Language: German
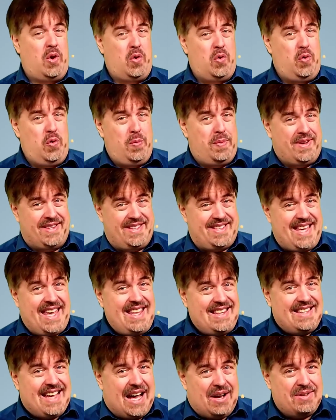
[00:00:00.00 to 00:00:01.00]
über
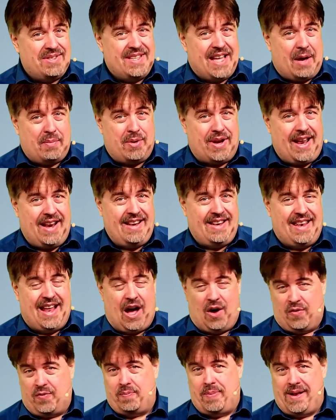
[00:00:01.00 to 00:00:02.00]
10.000 Abonnenten
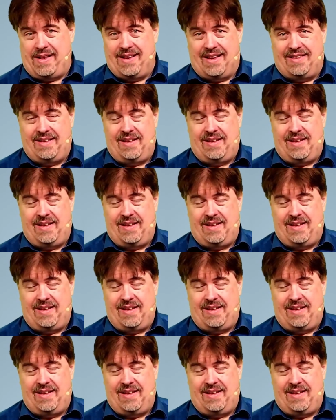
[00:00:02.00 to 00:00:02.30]
auf Bildner